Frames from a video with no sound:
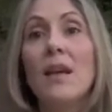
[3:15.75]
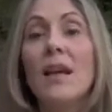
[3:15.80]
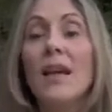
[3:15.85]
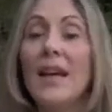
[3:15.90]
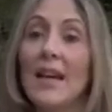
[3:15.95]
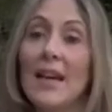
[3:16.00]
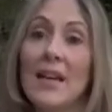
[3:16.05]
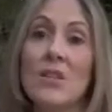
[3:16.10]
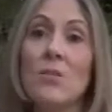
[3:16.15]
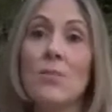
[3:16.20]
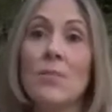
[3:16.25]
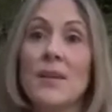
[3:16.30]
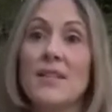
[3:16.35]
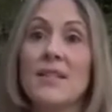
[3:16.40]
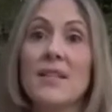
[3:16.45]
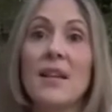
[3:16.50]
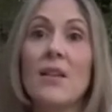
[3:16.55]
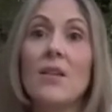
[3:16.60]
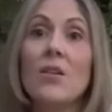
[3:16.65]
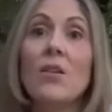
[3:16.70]
El año
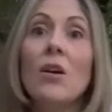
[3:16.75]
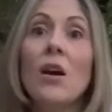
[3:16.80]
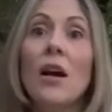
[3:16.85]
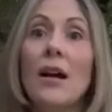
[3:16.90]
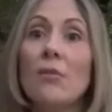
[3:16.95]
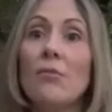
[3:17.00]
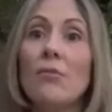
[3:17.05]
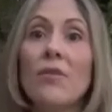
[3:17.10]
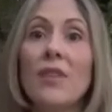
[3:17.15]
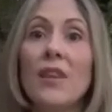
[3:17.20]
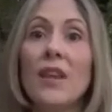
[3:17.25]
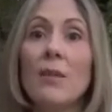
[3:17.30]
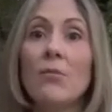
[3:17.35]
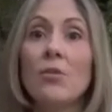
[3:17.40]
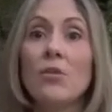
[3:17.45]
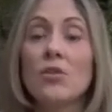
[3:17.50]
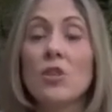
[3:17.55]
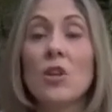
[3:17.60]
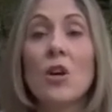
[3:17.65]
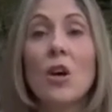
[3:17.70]
pasado
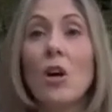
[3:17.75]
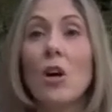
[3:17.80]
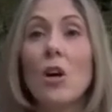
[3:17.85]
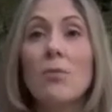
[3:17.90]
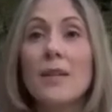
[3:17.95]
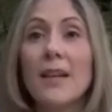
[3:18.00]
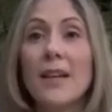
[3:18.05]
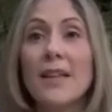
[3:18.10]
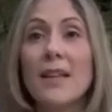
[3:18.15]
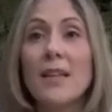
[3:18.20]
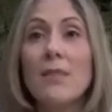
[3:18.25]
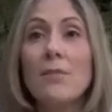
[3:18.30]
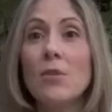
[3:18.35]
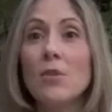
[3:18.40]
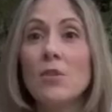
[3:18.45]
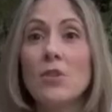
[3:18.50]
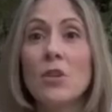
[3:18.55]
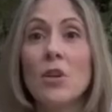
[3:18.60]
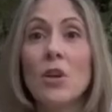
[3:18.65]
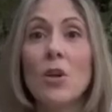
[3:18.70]
anunciamos
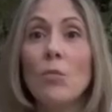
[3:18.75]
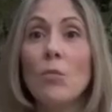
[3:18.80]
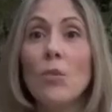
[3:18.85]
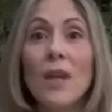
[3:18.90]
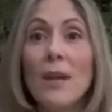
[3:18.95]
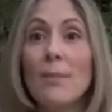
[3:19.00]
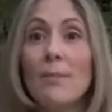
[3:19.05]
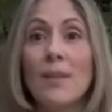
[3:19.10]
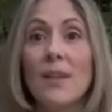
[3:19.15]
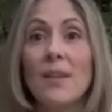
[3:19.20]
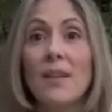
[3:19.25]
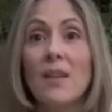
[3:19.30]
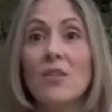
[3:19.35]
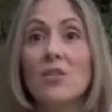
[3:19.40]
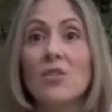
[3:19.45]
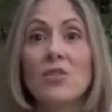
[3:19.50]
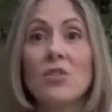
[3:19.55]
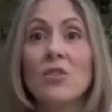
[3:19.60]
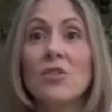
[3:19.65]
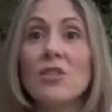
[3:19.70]
objetivos muy
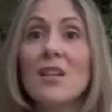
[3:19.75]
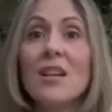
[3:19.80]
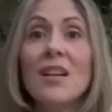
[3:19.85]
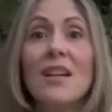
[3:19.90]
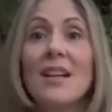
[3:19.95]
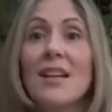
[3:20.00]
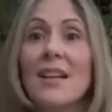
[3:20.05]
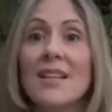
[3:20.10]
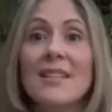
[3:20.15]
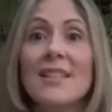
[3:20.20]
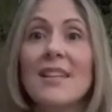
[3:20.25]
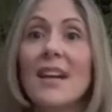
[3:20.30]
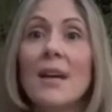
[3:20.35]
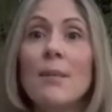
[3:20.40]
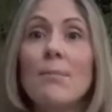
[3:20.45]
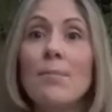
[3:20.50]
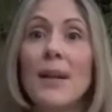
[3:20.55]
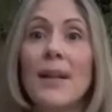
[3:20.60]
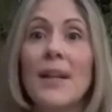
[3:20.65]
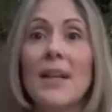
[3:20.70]
ambiciosos que
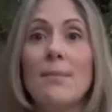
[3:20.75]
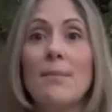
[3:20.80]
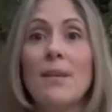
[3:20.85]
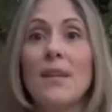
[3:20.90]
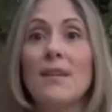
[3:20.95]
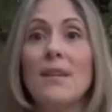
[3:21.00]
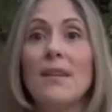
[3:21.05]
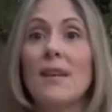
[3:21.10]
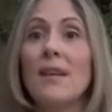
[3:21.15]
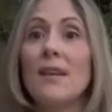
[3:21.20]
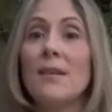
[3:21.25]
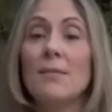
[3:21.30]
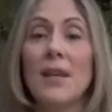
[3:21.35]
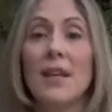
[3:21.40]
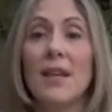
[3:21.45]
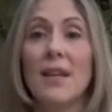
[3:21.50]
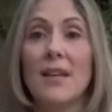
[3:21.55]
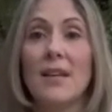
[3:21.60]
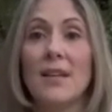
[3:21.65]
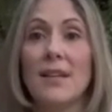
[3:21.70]
siguen plenamente
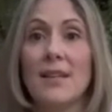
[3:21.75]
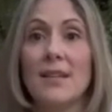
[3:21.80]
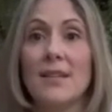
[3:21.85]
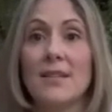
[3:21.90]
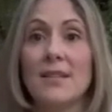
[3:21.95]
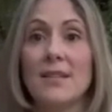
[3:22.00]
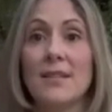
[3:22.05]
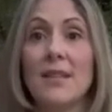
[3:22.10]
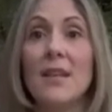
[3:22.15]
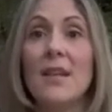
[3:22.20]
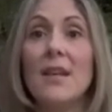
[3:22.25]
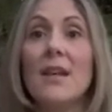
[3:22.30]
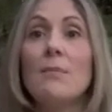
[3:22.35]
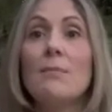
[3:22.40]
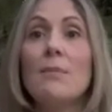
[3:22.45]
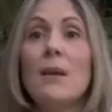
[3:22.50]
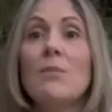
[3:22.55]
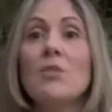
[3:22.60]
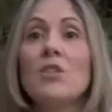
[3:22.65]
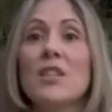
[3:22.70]
vigentes.
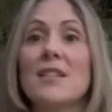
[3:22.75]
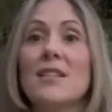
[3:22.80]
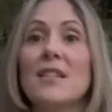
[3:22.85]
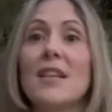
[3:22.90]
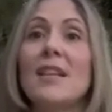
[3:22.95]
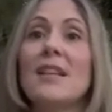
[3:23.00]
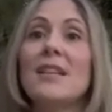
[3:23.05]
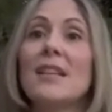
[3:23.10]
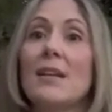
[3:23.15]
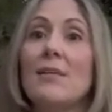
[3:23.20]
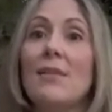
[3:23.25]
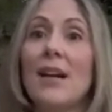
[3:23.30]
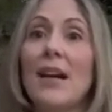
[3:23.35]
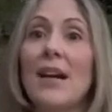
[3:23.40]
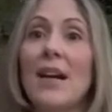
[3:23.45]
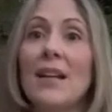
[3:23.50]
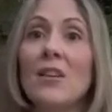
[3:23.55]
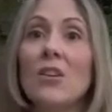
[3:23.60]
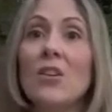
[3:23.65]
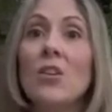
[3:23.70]
Vamos a seguir
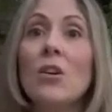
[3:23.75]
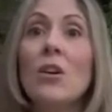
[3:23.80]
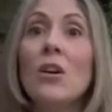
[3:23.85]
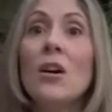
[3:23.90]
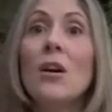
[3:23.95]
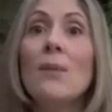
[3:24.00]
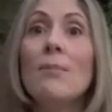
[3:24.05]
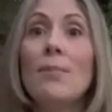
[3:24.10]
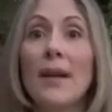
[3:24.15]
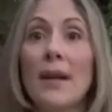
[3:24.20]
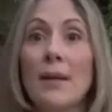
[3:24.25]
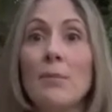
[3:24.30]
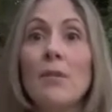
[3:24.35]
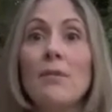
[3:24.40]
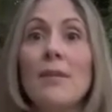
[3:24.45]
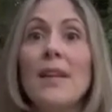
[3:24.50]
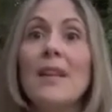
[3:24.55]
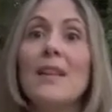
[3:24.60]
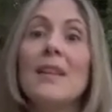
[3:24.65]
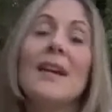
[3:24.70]
trabajando para
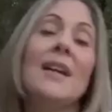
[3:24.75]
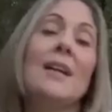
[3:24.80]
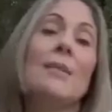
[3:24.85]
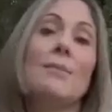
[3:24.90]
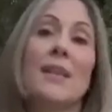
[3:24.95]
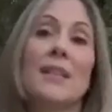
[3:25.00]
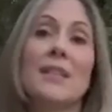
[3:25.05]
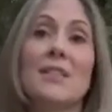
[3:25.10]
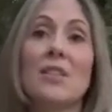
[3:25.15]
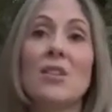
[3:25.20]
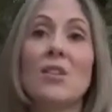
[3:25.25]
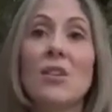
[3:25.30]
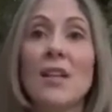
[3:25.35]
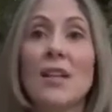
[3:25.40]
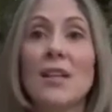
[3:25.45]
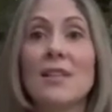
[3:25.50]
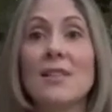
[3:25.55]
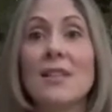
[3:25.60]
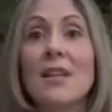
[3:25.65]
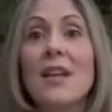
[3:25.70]
movilizar
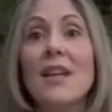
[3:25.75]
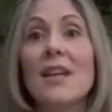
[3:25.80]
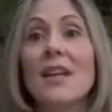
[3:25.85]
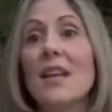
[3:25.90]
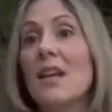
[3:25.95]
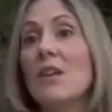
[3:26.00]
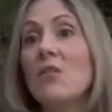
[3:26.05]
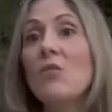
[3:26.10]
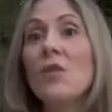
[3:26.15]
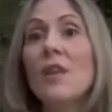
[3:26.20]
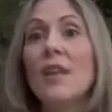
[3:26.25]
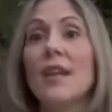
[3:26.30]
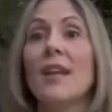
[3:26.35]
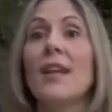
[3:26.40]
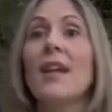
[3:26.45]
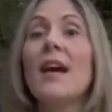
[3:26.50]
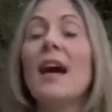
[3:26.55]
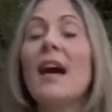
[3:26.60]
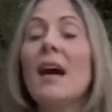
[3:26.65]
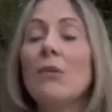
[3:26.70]
inversiones que
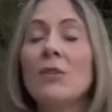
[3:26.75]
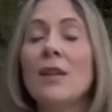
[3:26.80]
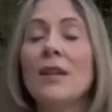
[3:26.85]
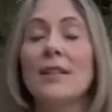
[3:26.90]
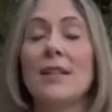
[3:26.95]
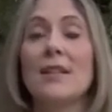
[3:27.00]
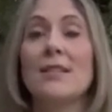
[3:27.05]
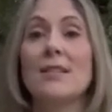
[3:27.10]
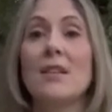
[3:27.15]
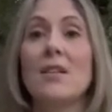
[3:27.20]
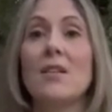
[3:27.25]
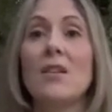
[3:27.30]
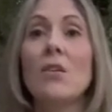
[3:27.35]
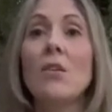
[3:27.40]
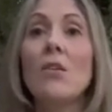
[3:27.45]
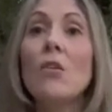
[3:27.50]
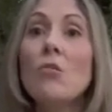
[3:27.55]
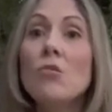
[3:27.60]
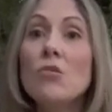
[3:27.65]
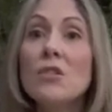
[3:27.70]
ayuden a una transición
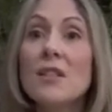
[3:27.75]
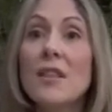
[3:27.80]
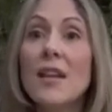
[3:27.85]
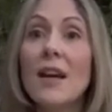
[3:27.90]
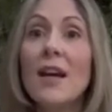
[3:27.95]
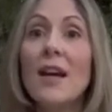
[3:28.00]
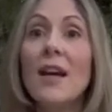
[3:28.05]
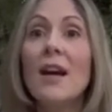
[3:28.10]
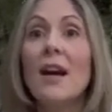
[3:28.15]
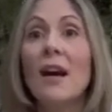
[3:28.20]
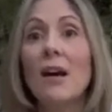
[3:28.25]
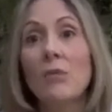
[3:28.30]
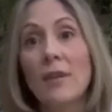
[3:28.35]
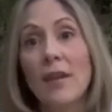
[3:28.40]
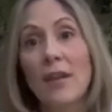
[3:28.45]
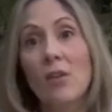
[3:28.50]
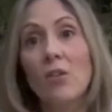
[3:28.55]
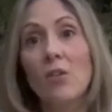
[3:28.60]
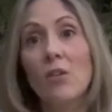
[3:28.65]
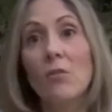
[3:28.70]
justa a una
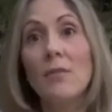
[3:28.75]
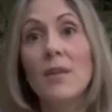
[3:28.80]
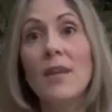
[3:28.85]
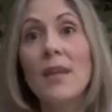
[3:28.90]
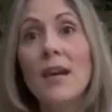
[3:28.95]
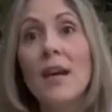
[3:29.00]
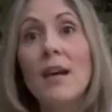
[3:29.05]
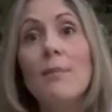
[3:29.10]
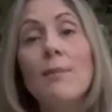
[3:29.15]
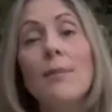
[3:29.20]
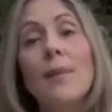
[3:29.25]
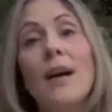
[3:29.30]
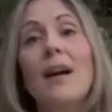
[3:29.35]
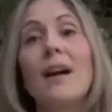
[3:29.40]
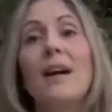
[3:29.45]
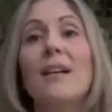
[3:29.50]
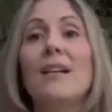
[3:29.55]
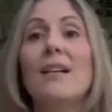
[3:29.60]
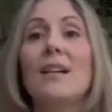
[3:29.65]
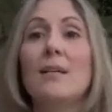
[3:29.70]
economía
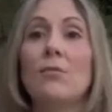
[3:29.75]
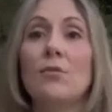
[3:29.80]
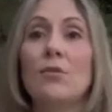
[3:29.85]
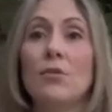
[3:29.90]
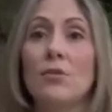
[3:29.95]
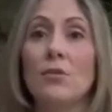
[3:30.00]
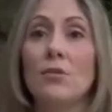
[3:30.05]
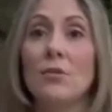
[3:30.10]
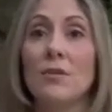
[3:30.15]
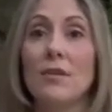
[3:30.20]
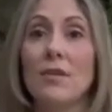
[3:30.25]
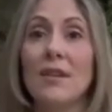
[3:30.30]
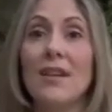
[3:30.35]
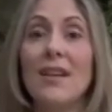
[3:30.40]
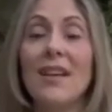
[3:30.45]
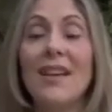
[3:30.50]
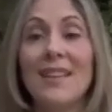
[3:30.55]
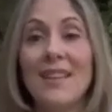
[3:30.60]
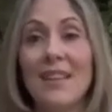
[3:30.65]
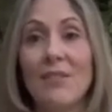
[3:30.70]
baja en carbono.
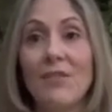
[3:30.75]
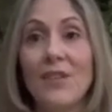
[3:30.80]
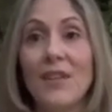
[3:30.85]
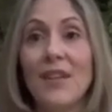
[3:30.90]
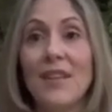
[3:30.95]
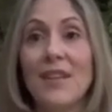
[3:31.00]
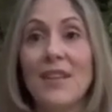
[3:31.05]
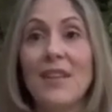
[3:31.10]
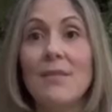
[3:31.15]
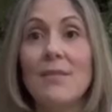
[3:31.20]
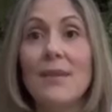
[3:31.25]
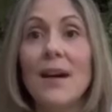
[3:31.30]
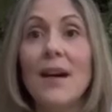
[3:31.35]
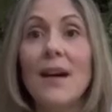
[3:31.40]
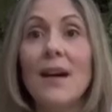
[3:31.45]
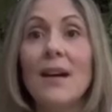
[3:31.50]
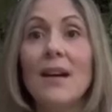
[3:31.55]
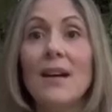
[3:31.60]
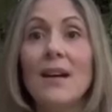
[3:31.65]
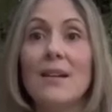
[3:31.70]
En
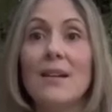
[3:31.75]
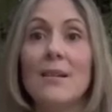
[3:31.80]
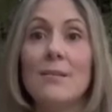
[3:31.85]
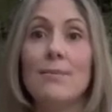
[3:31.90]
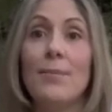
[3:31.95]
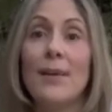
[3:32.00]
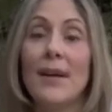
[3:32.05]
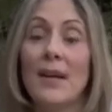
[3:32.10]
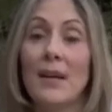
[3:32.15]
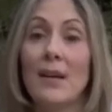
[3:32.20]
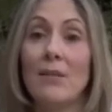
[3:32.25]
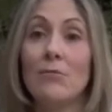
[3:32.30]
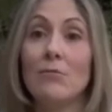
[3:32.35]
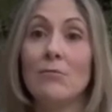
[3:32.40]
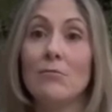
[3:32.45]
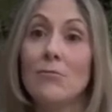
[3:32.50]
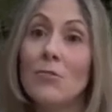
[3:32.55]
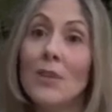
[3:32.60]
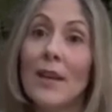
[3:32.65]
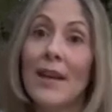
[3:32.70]
definitiva, para
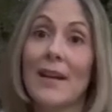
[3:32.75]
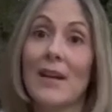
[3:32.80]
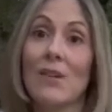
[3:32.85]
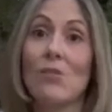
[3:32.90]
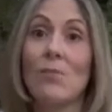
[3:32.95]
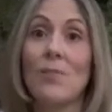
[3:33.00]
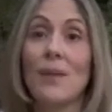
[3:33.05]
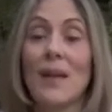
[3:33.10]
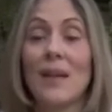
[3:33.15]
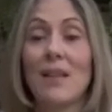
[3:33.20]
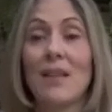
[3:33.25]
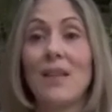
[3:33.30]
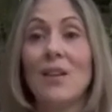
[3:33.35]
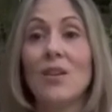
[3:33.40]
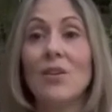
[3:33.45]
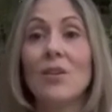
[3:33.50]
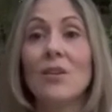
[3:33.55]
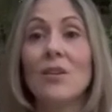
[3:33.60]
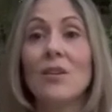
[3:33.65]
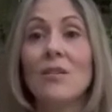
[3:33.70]
una
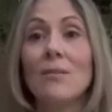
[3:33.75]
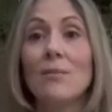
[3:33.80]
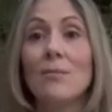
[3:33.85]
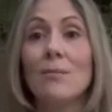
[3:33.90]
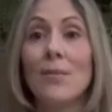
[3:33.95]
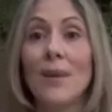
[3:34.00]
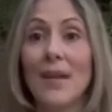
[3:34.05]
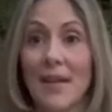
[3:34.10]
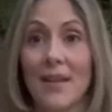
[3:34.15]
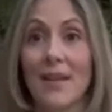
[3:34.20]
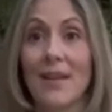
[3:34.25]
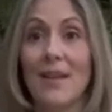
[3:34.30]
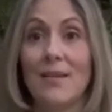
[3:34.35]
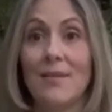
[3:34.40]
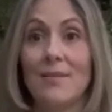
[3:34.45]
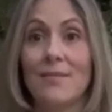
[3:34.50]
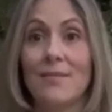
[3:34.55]
recuperación verde.